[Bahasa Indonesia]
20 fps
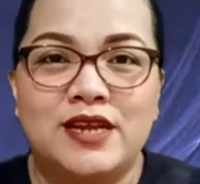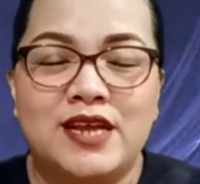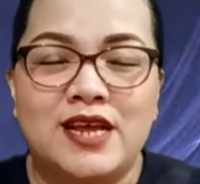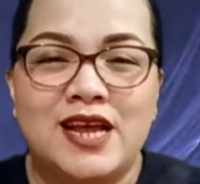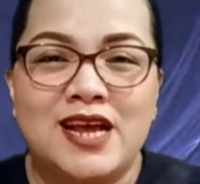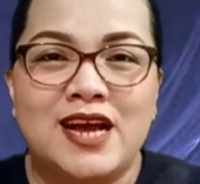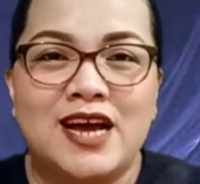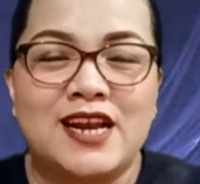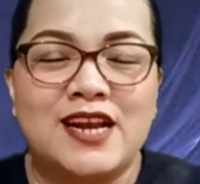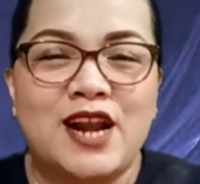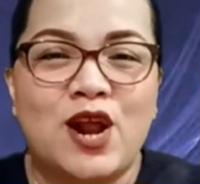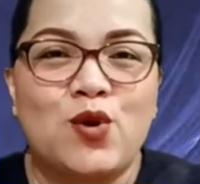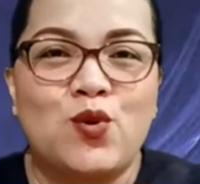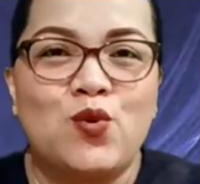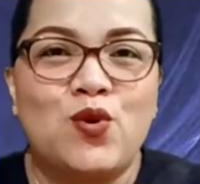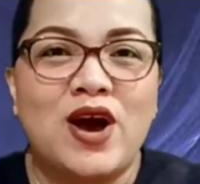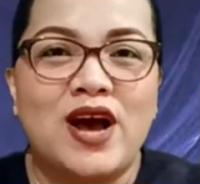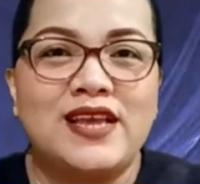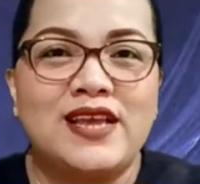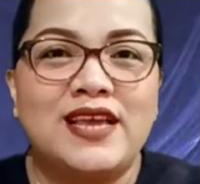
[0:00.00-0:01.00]
karena
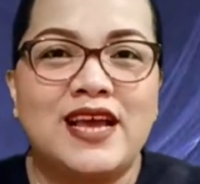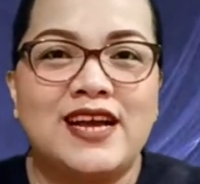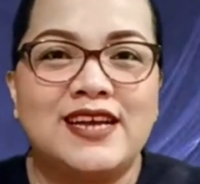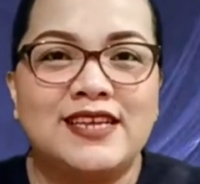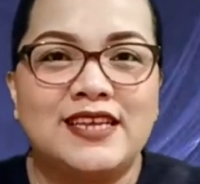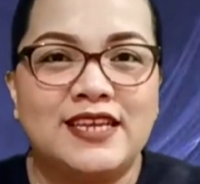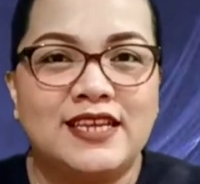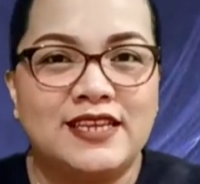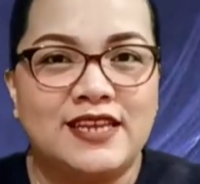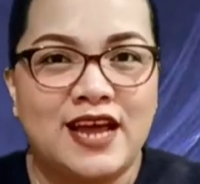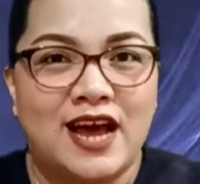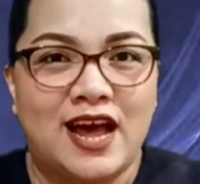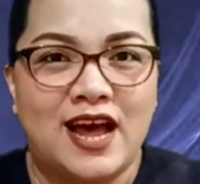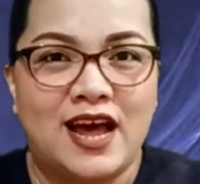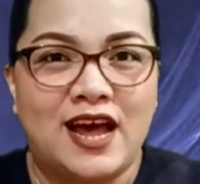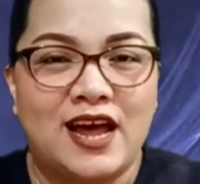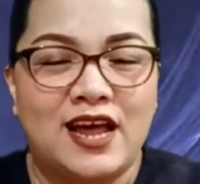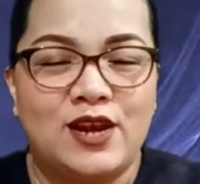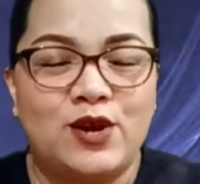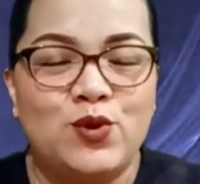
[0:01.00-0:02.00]
uga yang
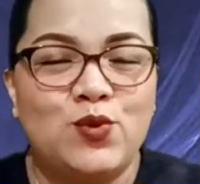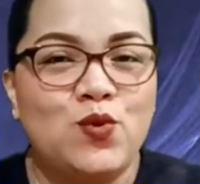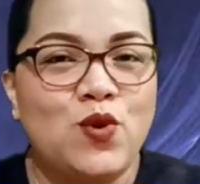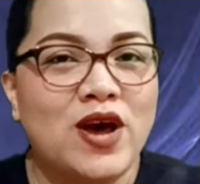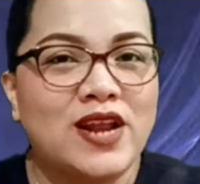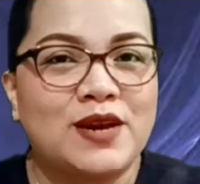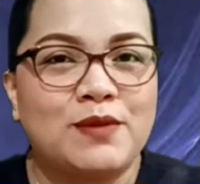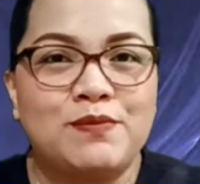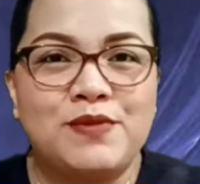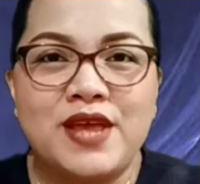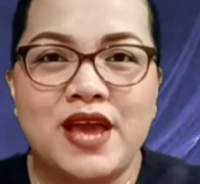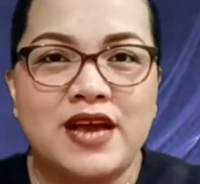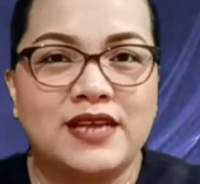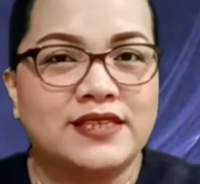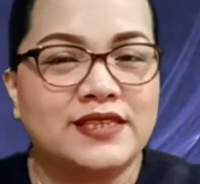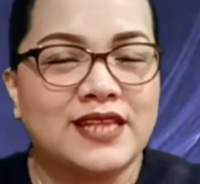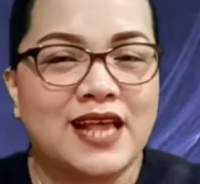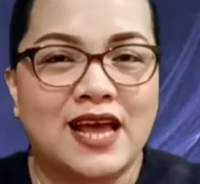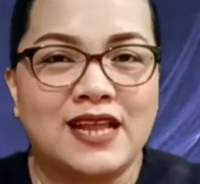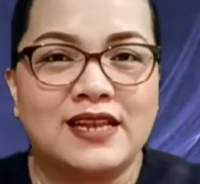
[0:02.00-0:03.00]
ngidah luar
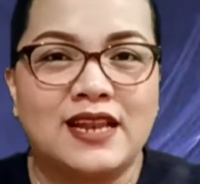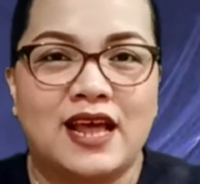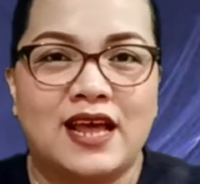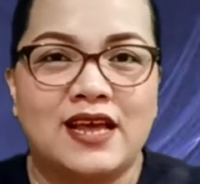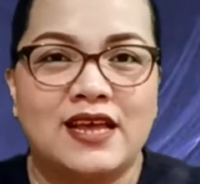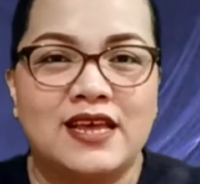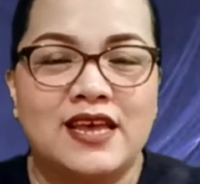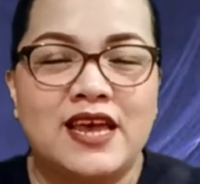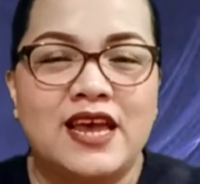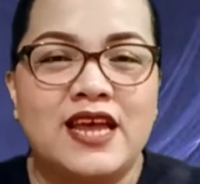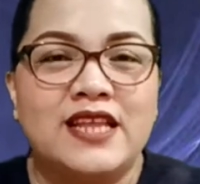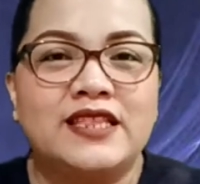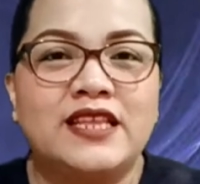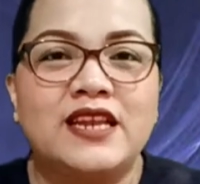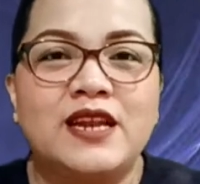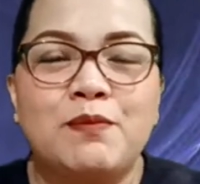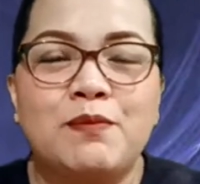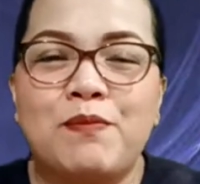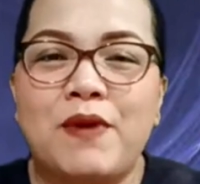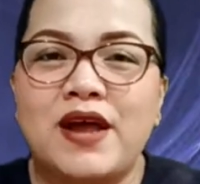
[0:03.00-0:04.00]
biasana
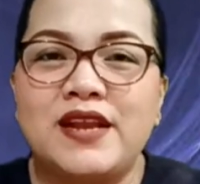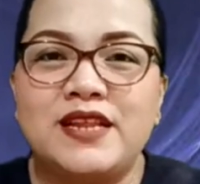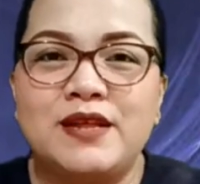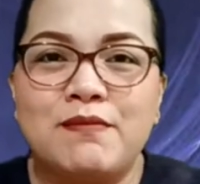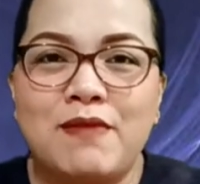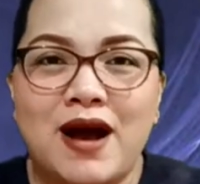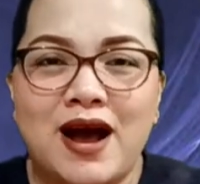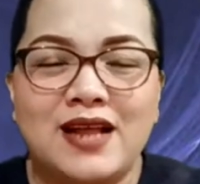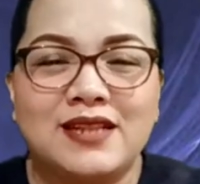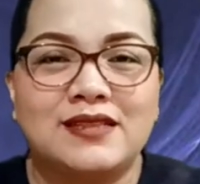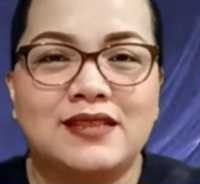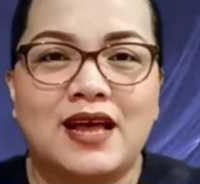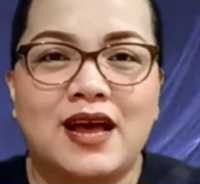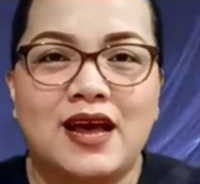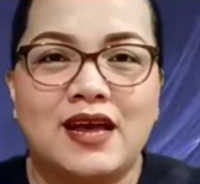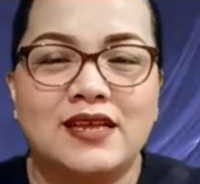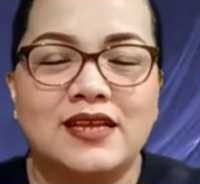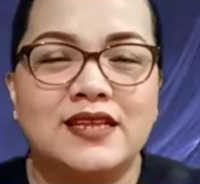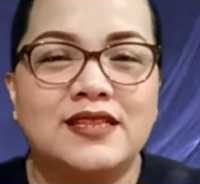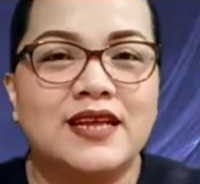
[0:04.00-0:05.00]
tinepa di
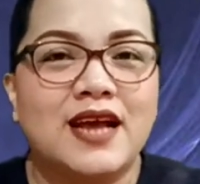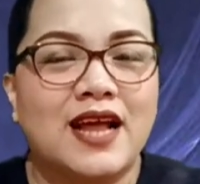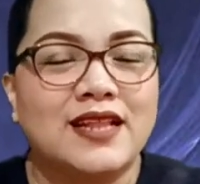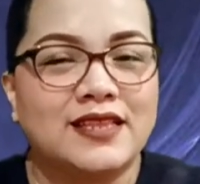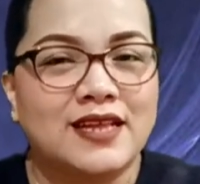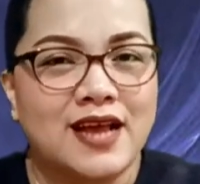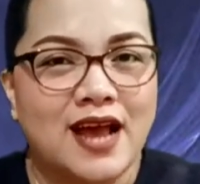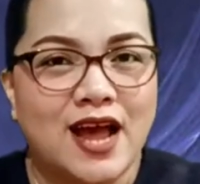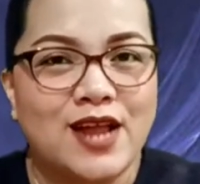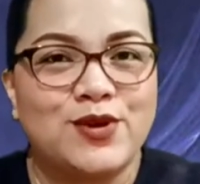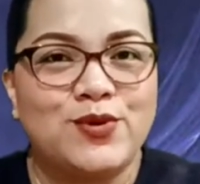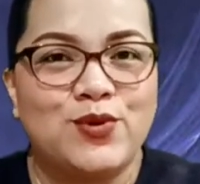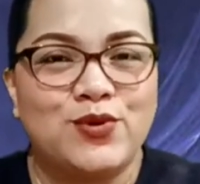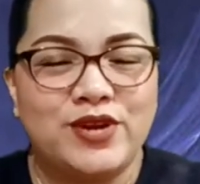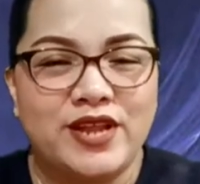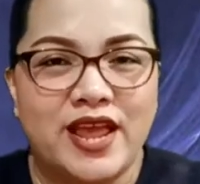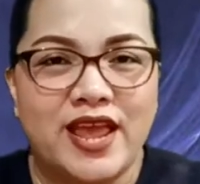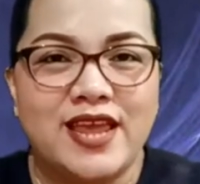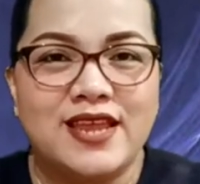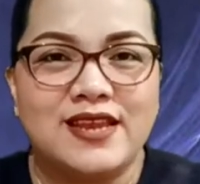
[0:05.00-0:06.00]
bata di tengah-tengah
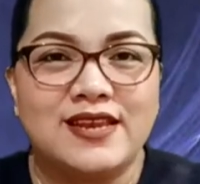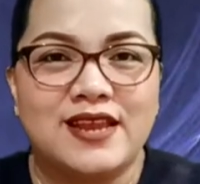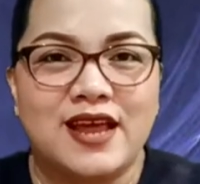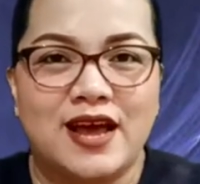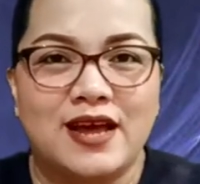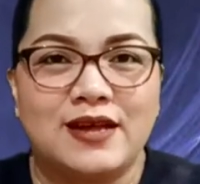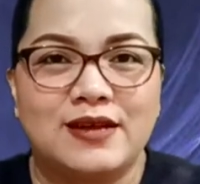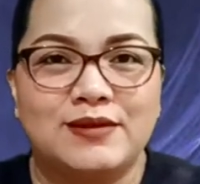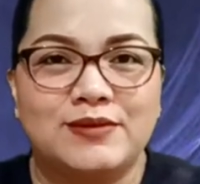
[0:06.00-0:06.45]
dunia endah.